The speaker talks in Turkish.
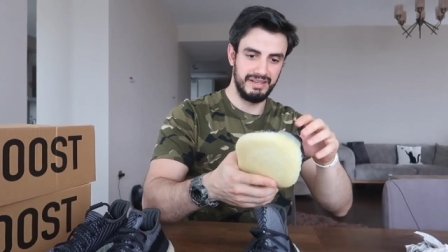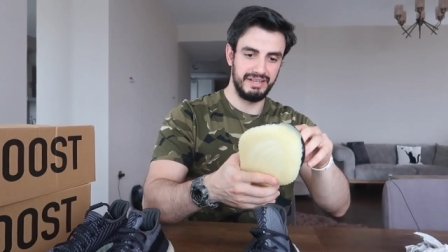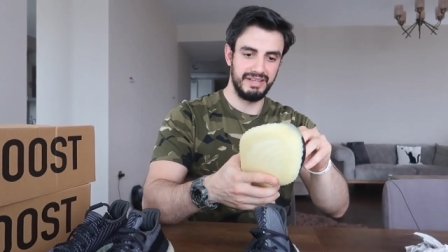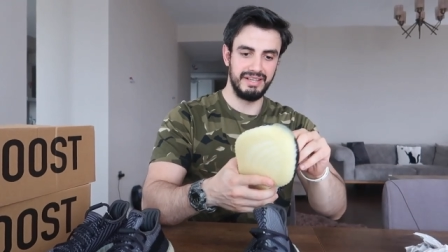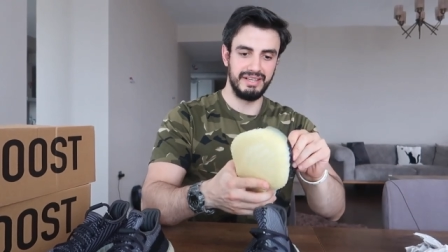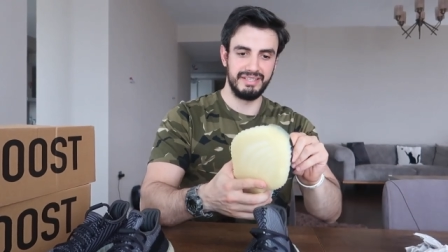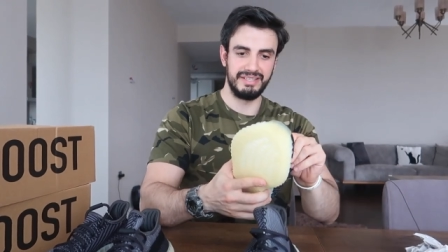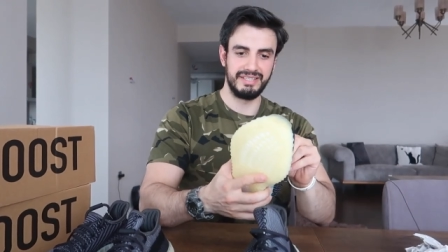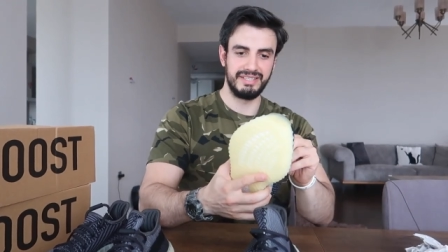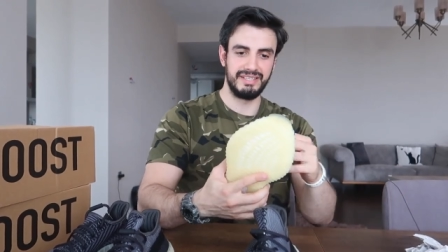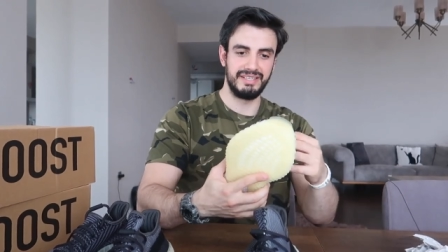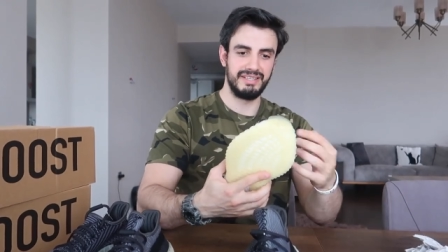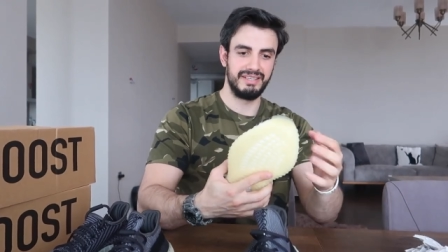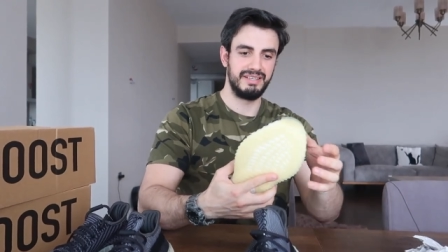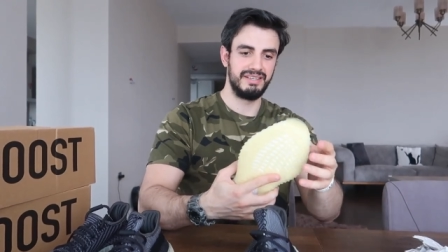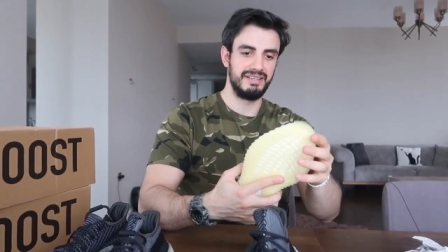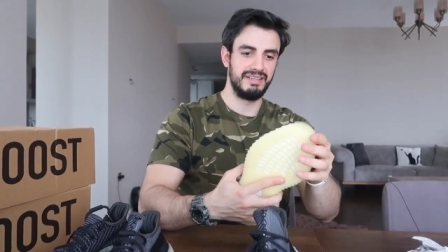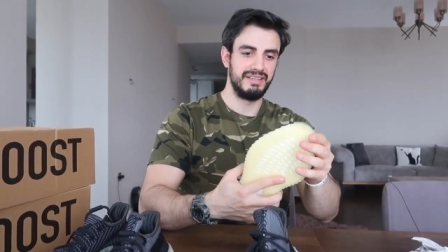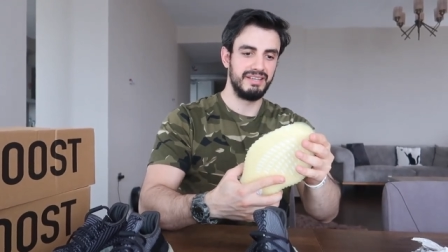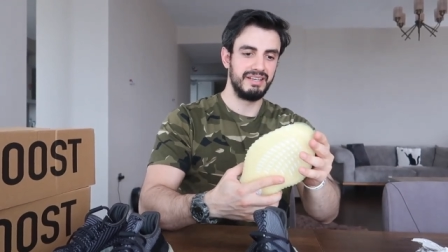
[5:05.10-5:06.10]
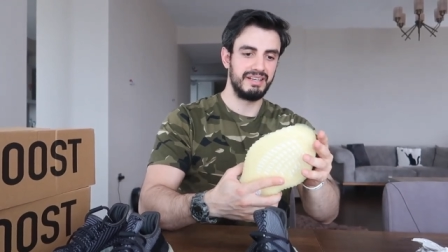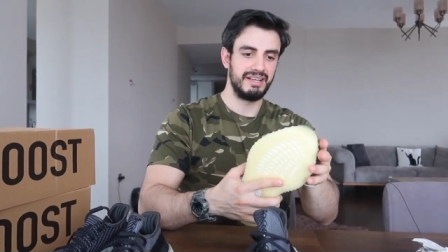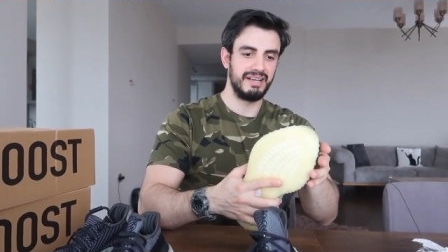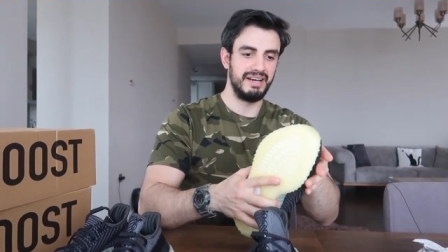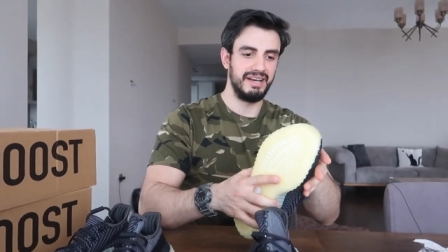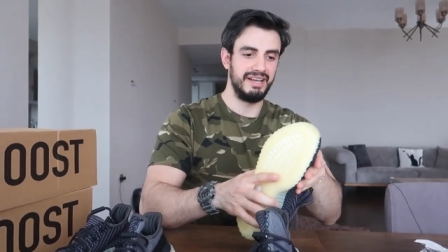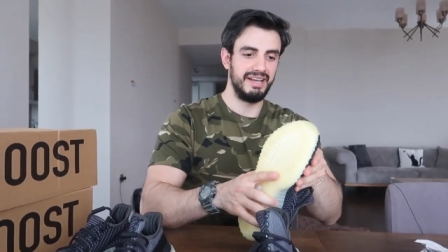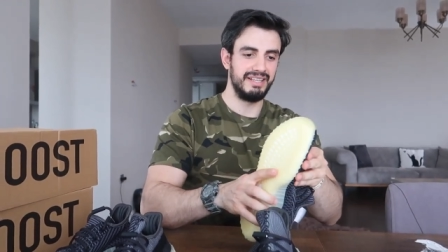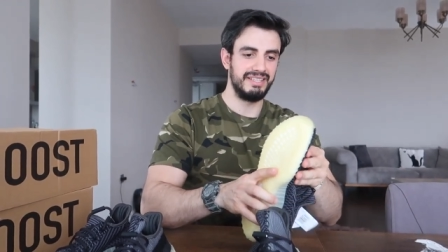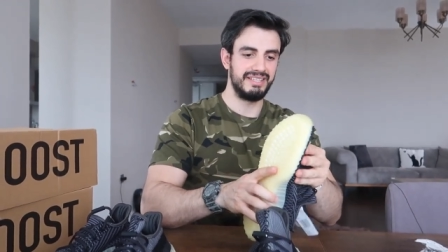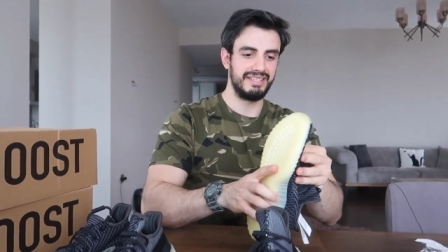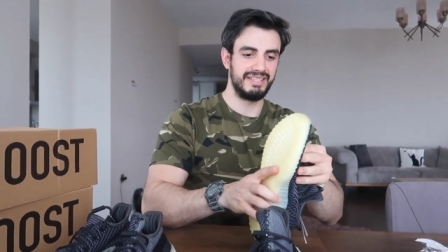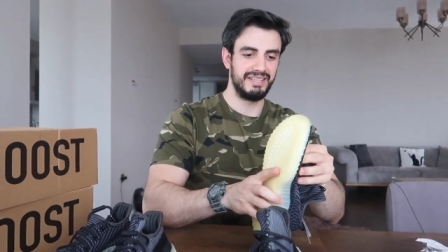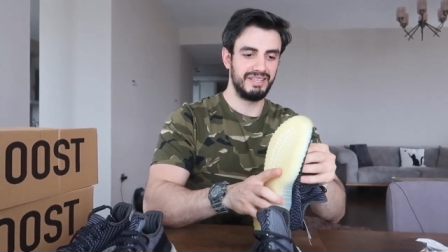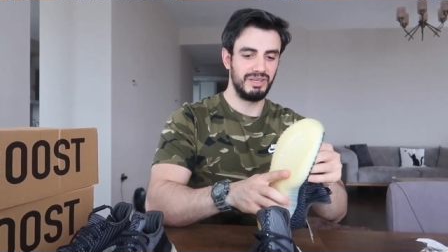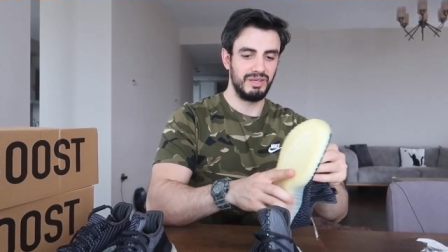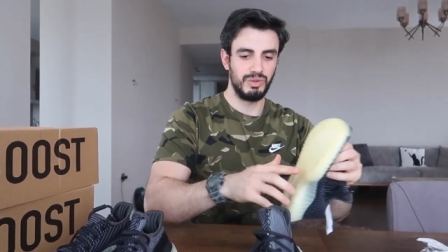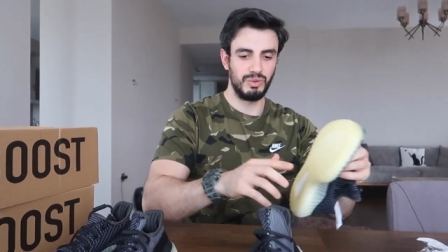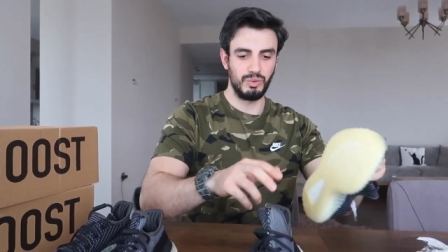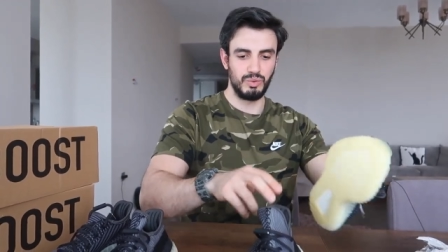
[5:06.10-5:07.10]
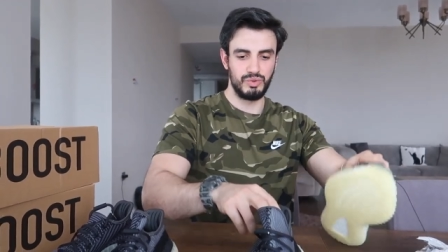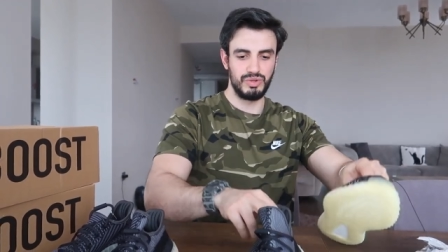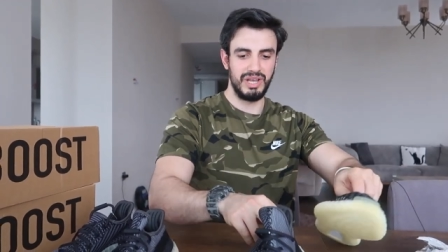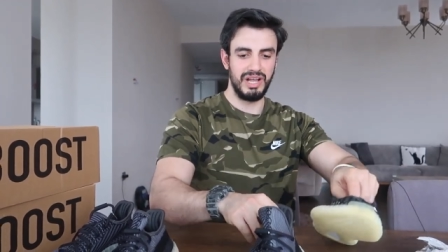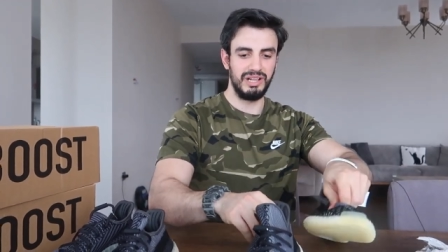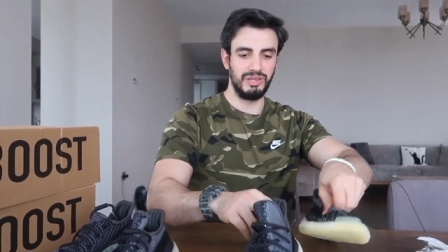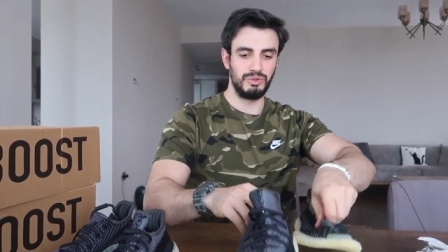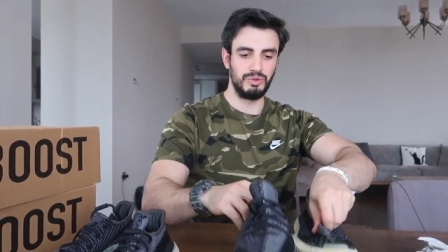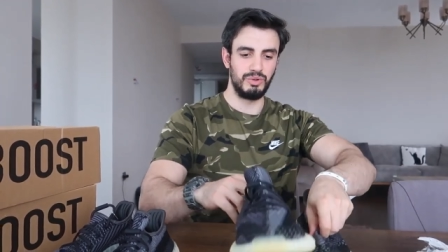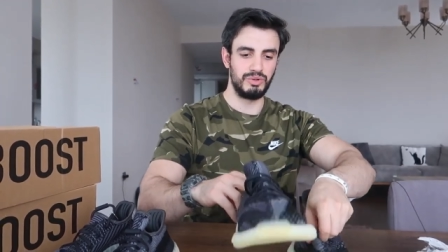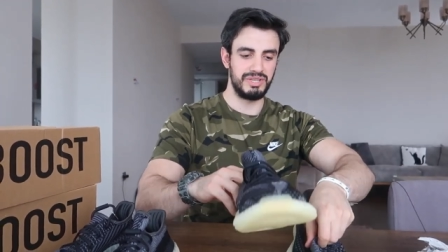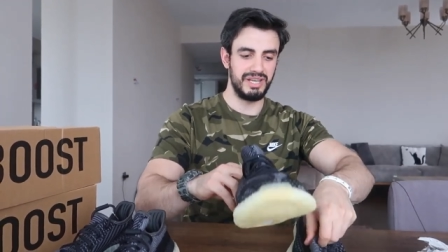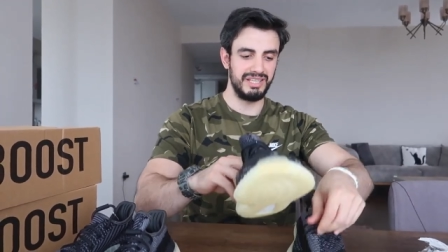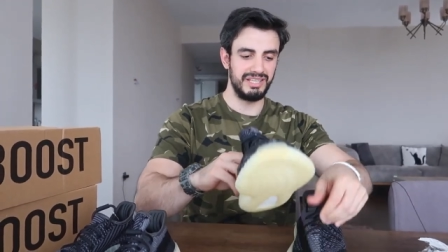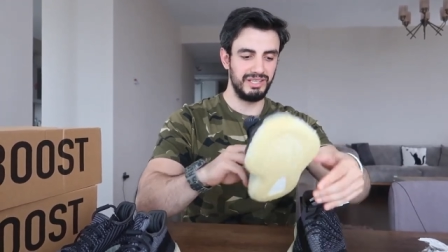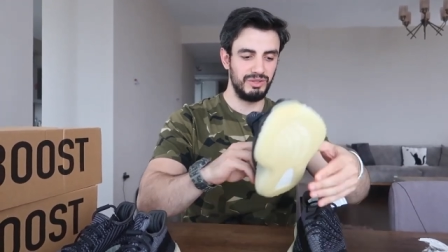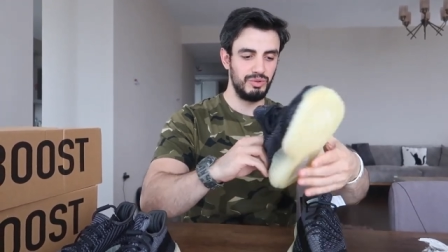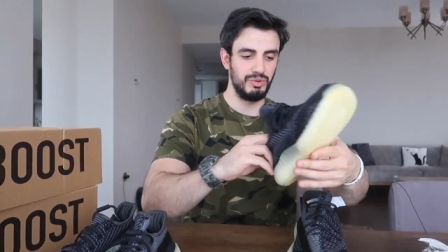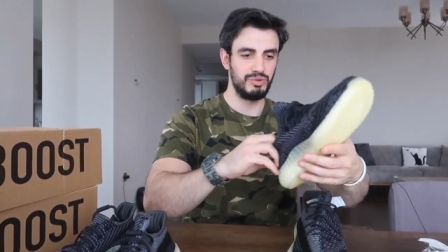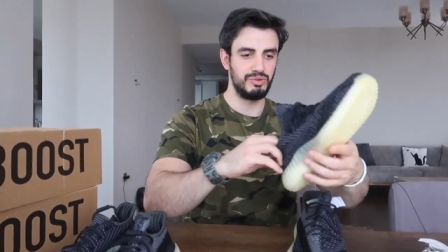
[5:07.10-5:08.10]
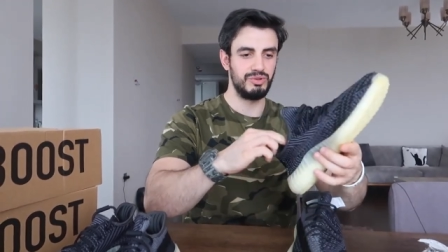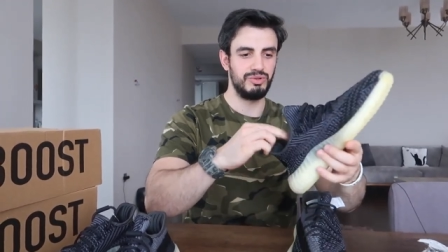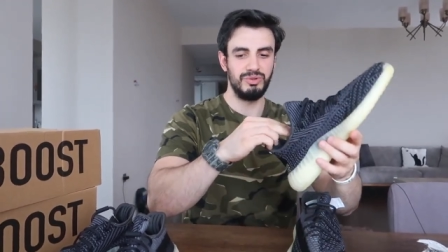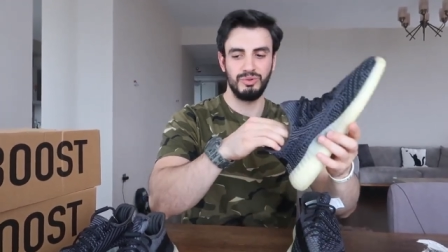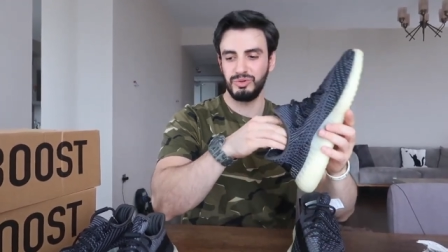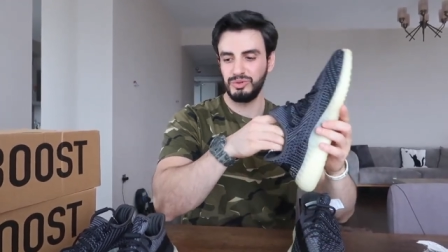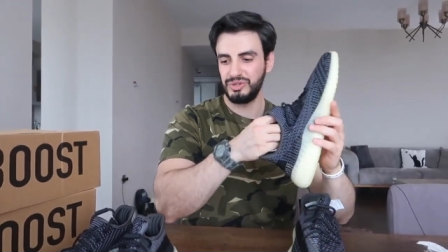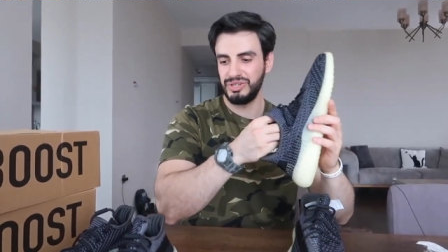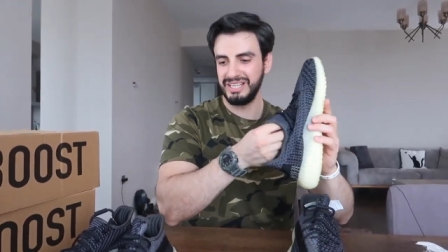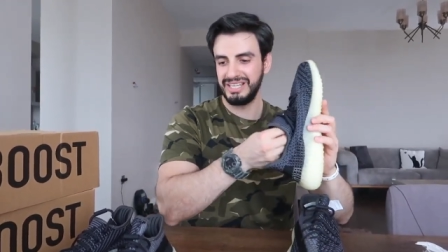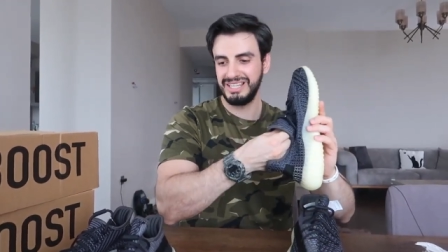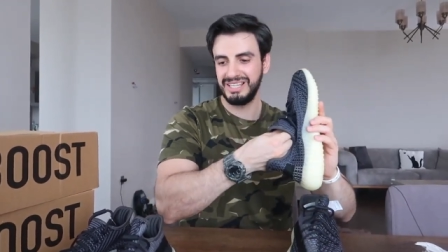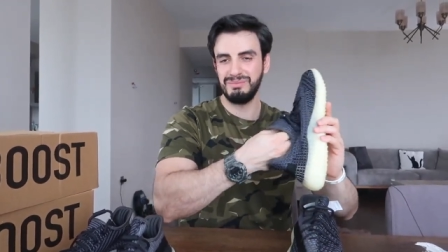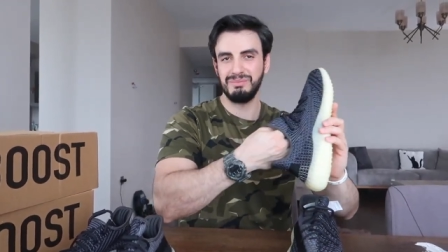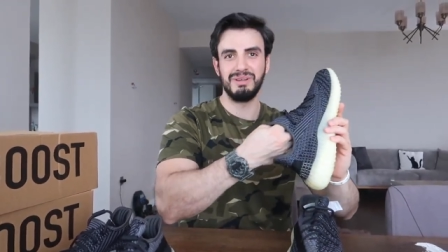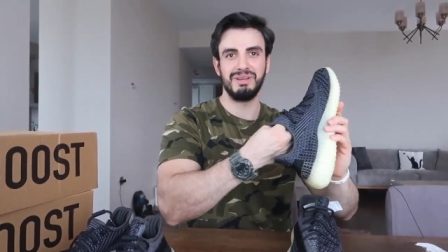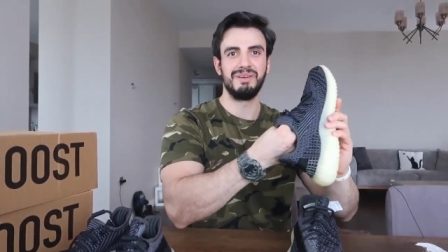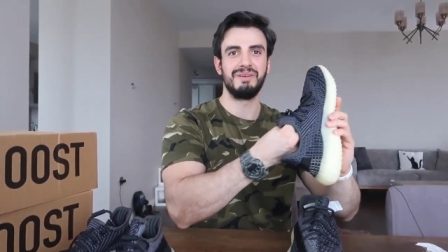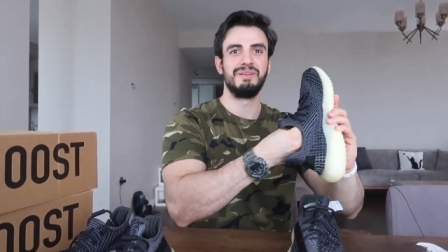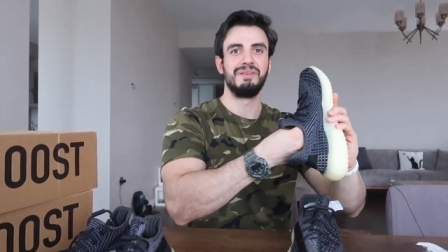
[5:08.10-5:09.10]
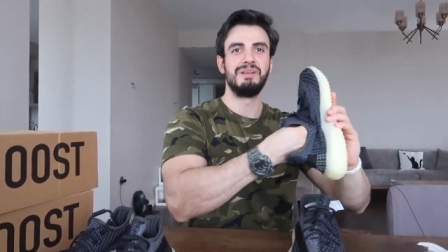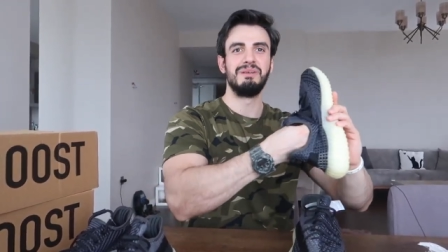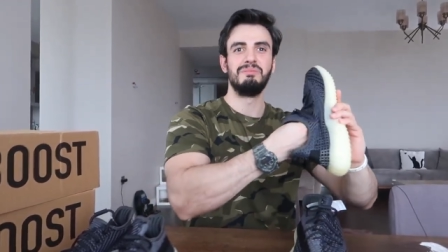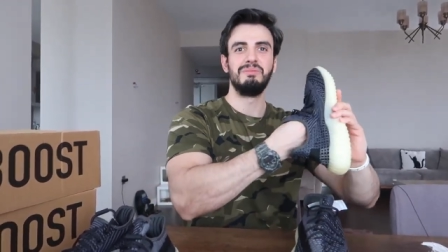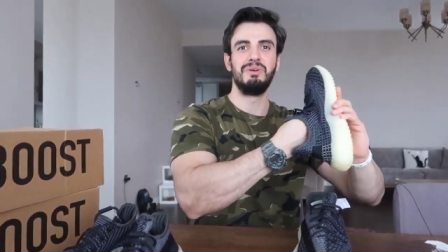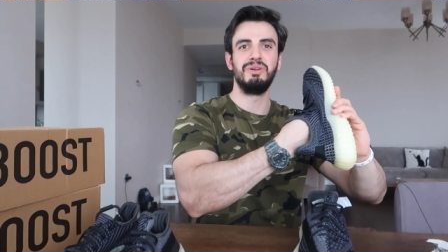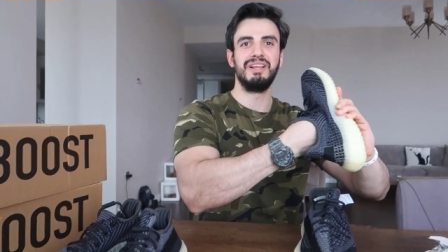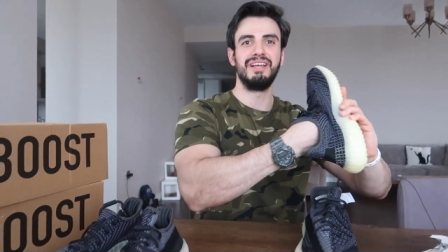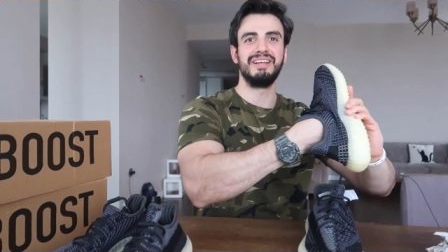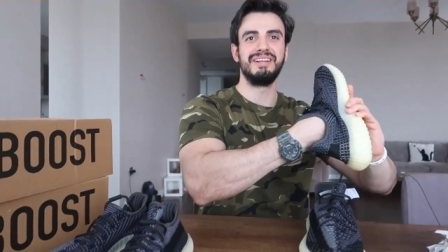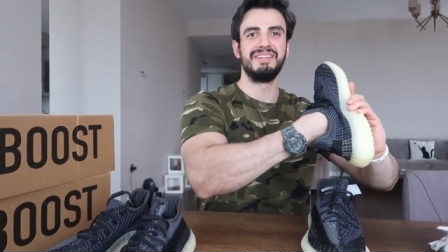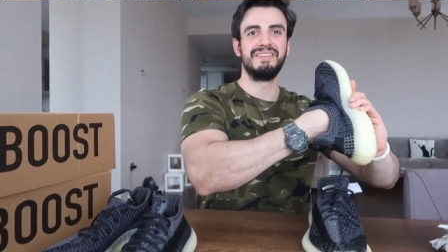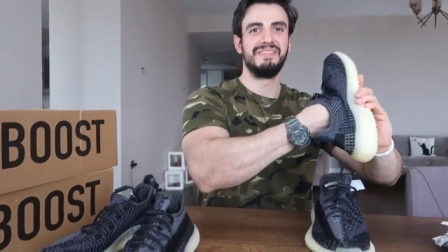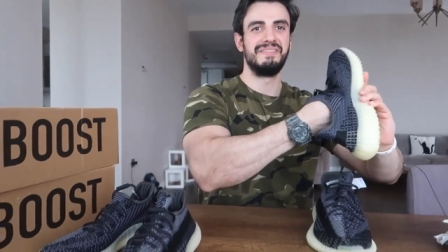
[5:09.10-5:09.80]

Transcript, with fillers: Evet gayet güzel duruyor. Sen ne diyorsun? Hoşuna gitti mi? Ben Böyle çok